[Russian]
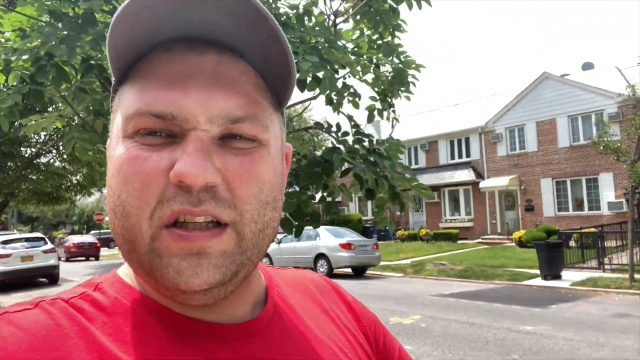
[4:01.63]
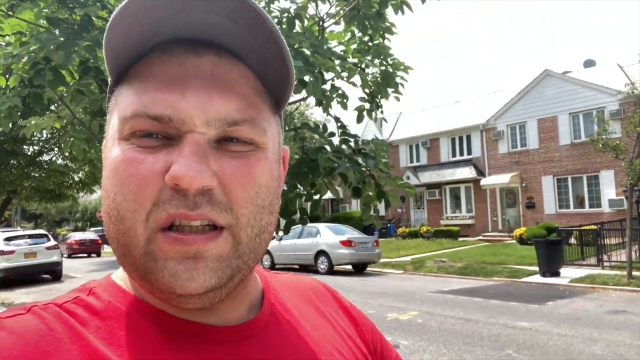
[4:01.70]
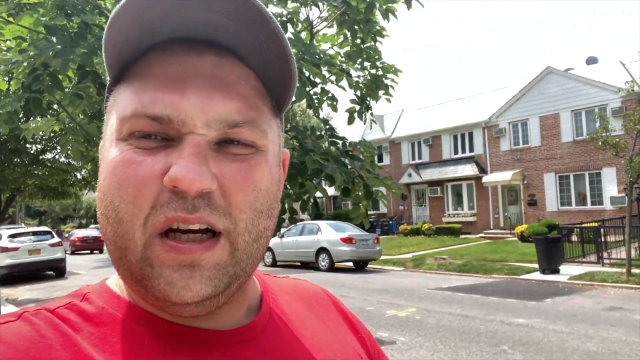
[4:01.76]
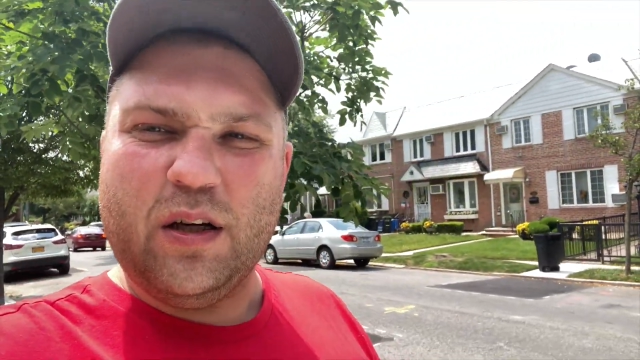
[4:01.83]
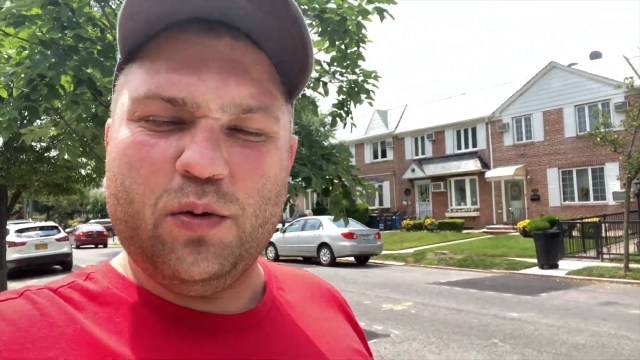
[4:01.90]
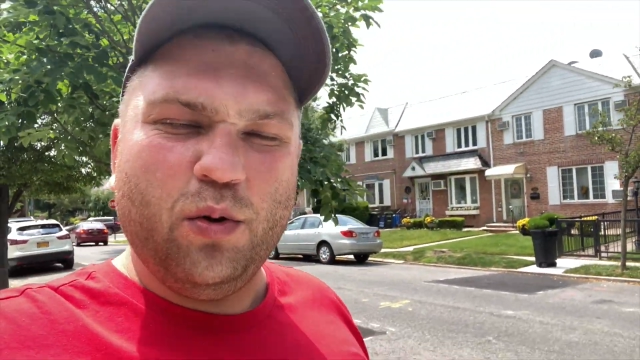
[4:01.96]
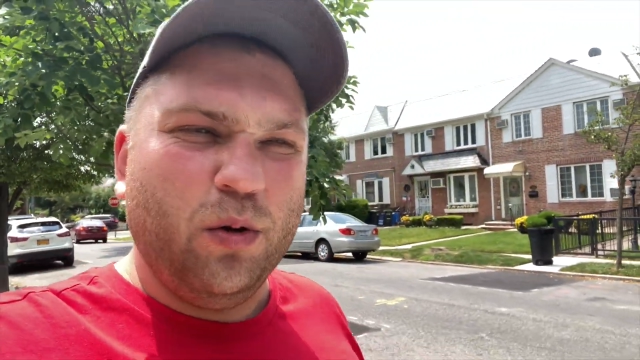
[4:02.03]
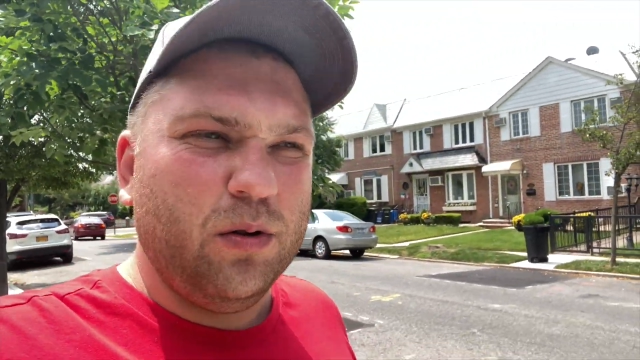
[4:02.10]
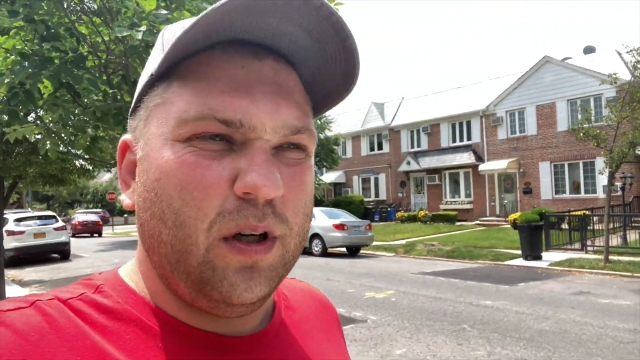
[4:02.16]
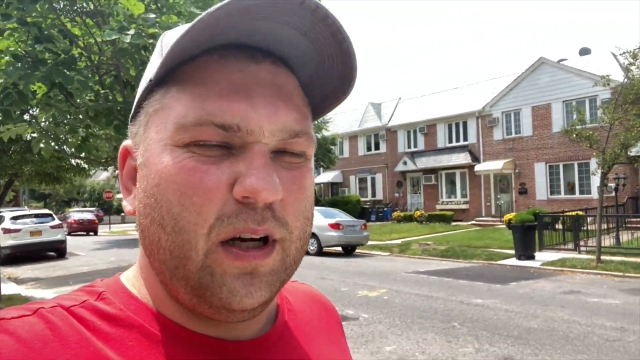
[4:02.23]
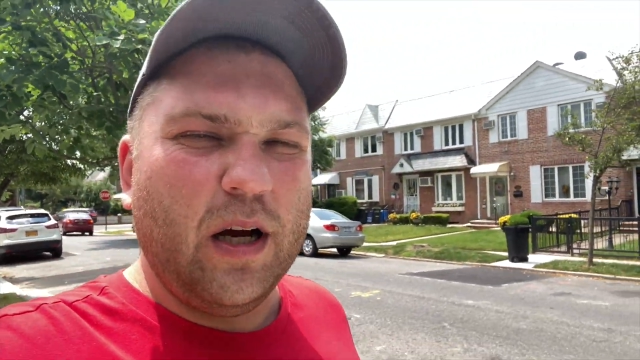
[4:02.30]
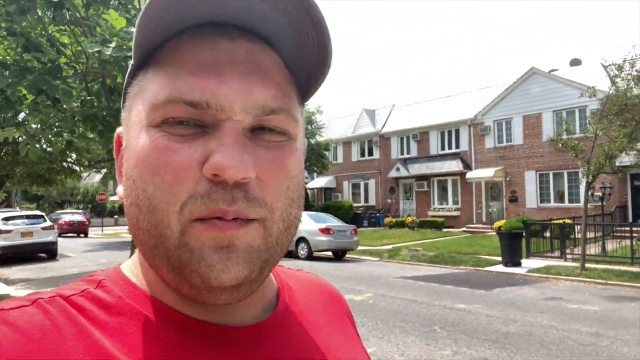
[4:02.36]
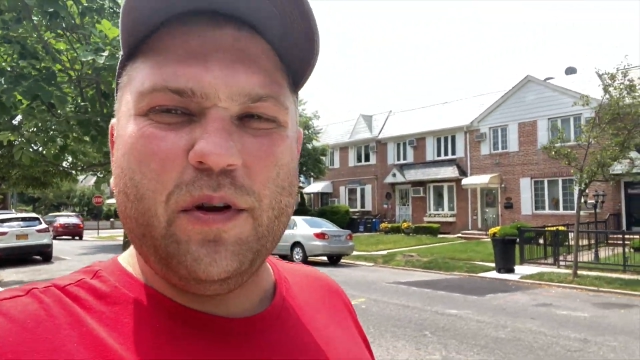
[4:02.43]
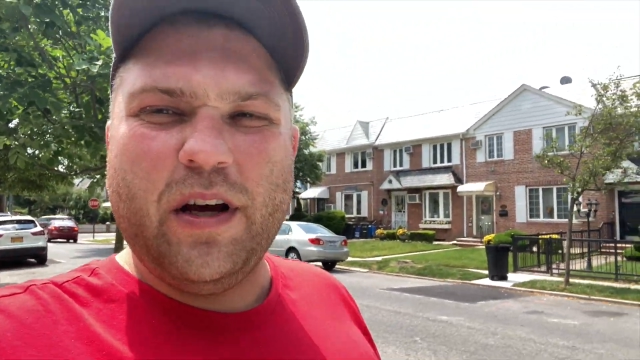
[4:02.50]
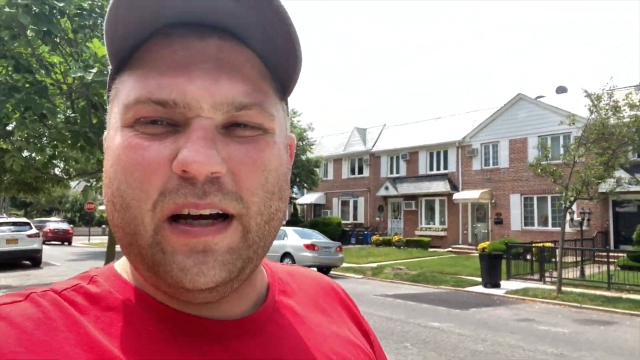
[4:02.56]
не так долго,
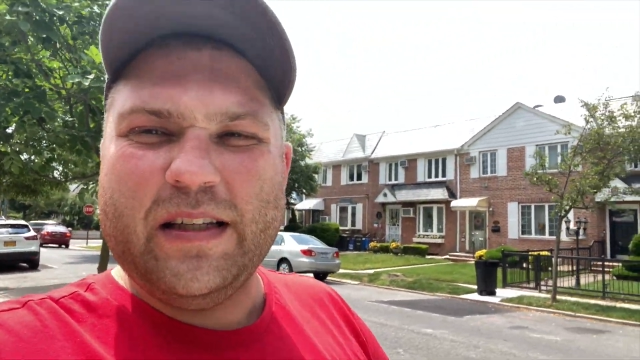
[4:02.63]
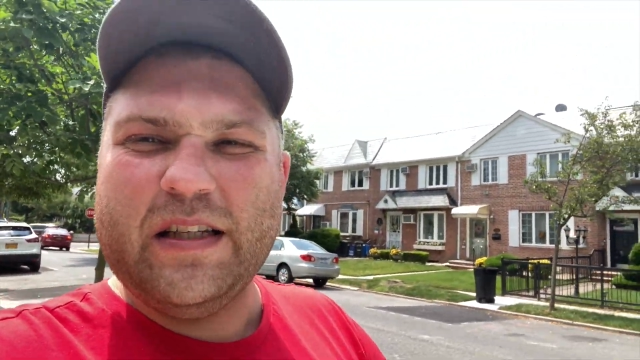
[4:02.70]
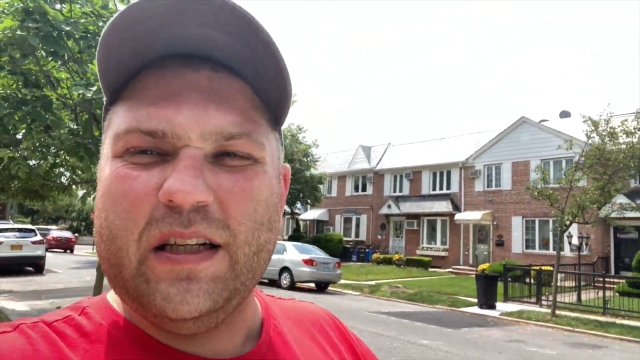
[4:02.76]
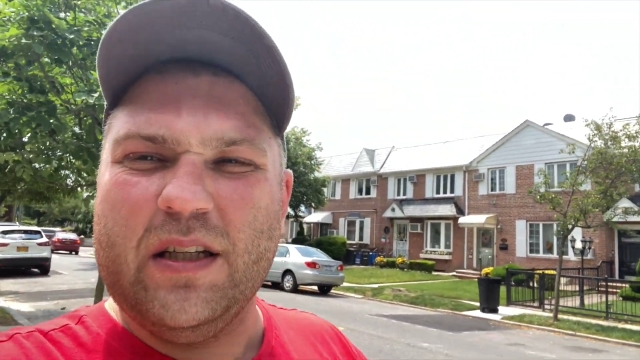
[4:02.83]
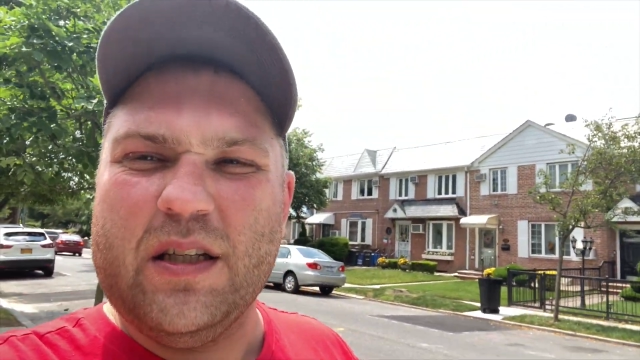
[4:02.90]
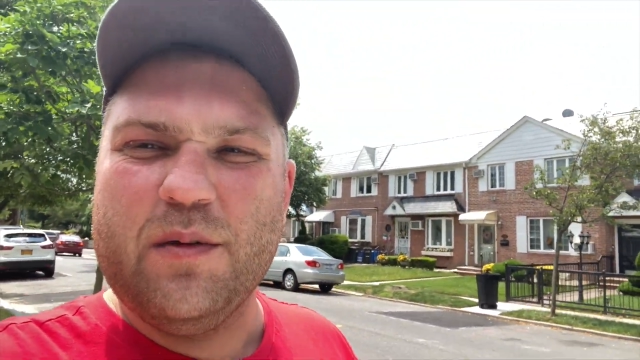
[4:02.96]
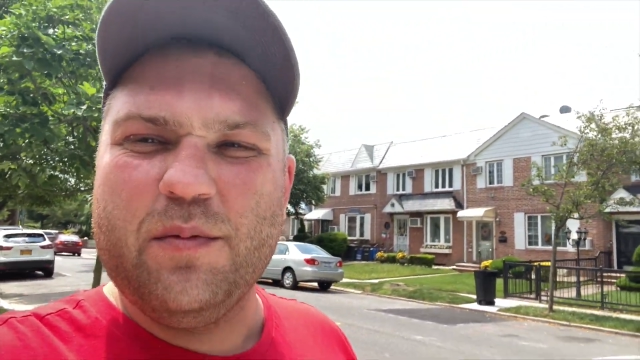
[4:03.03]
как мне хотелось